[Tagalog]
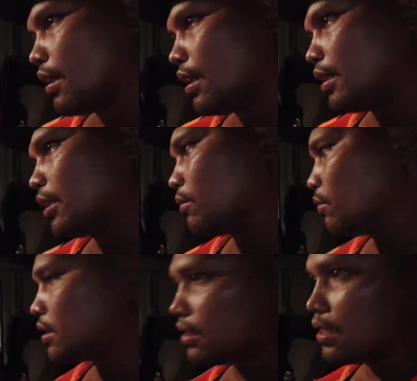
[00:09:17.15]
Uh, dito
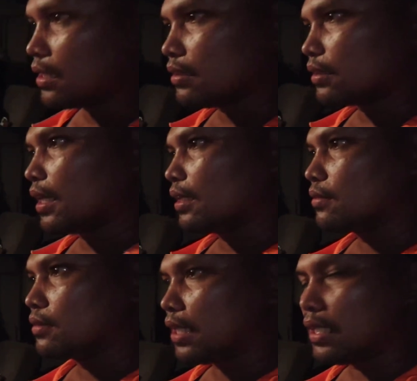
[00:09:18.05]
muna siya sa quinta,
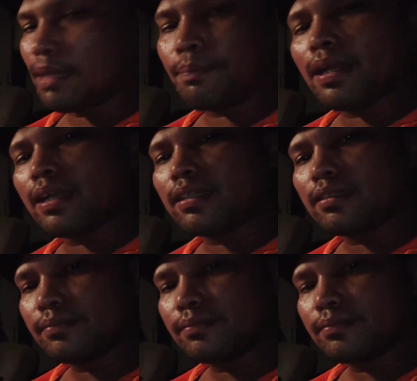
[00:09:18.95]
saka na pag